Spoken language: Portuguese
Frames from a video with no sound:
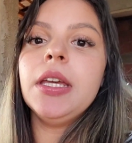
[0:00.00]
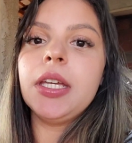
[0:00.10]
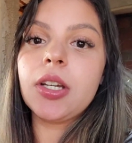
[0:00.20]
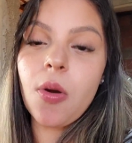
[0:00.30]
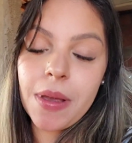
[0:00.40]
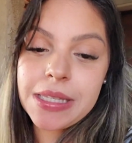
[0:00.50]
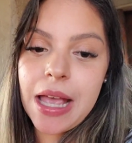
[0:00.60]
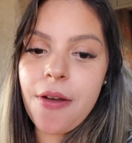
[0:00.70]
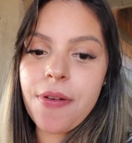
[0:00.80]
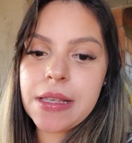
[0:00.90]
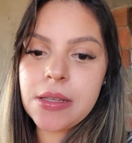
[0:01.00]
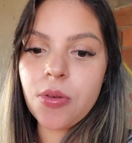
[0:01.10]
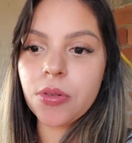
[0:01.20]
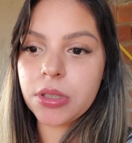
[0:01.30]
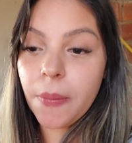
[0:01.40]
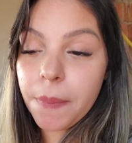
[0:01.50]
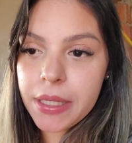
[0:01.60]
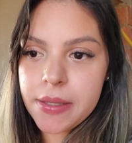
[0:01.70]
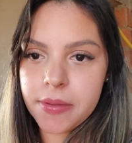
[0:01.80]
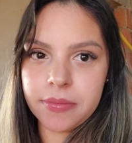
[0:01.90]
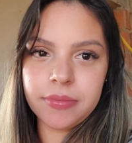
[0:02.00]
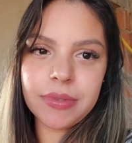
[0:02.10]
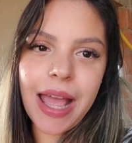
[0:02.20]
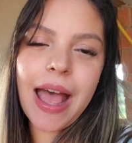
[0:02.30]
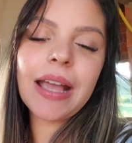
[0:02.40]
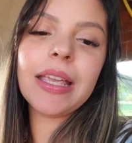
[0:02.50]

e começar a fazer o contrapiso, tá?